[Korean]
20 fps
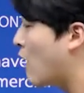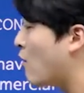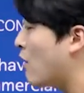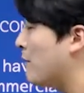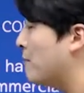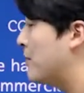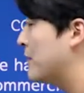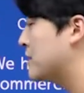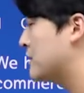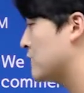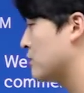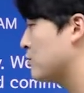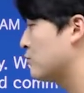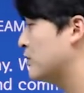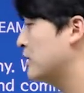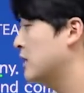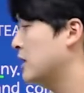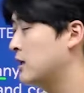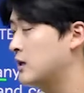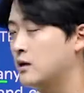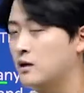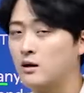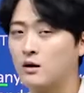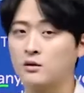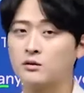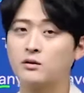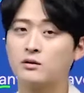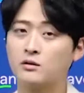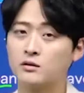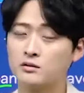our business 우리
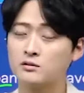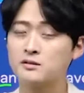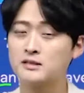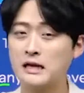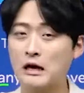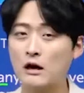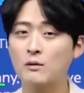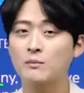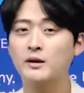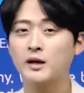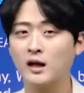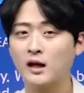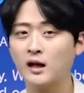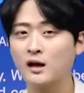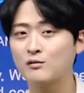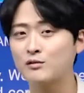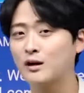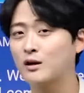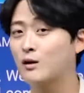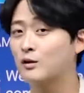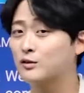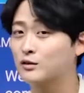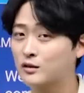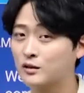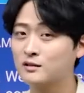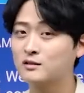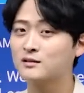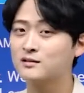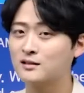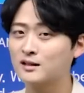어떤 그런 사업이니까 우리가
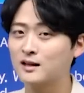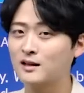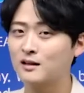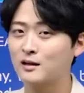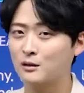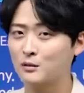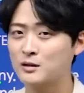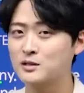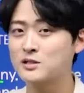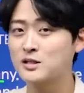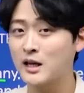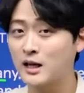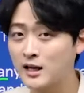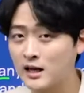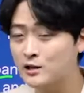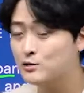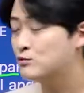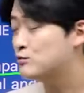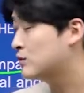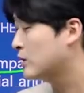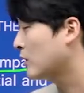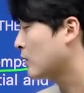어떤 어, 회사에서 얘기를 해줄 수